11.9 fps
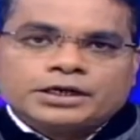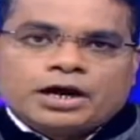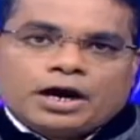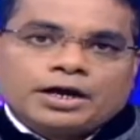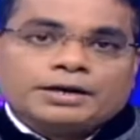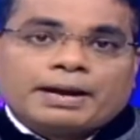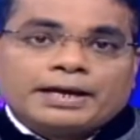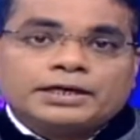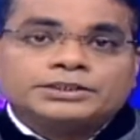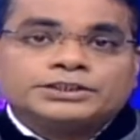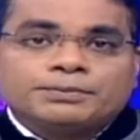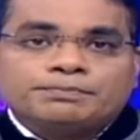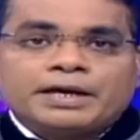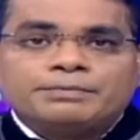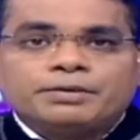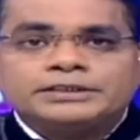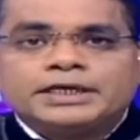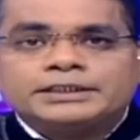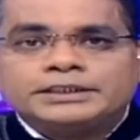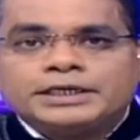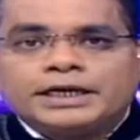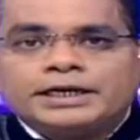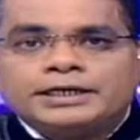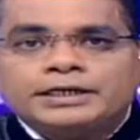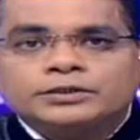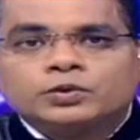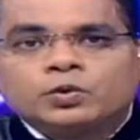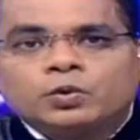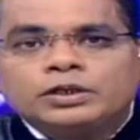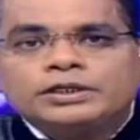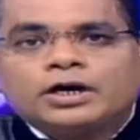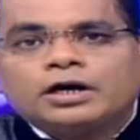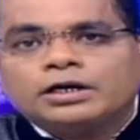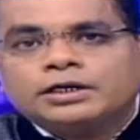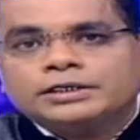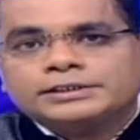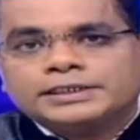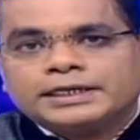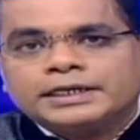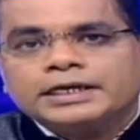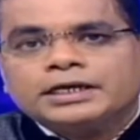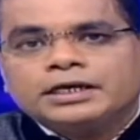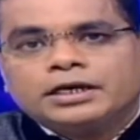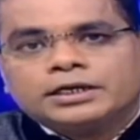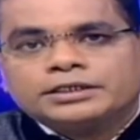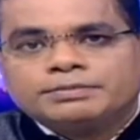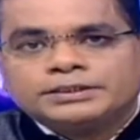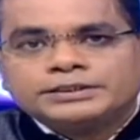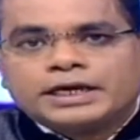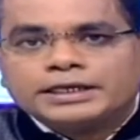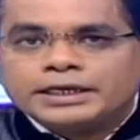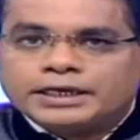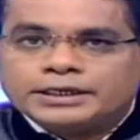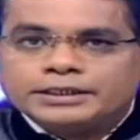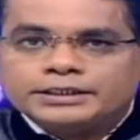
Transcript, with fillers: अगर बैंगलोर चैंपियन बन जाती है तो कोहली अनलकी से लकी बन जाएंगे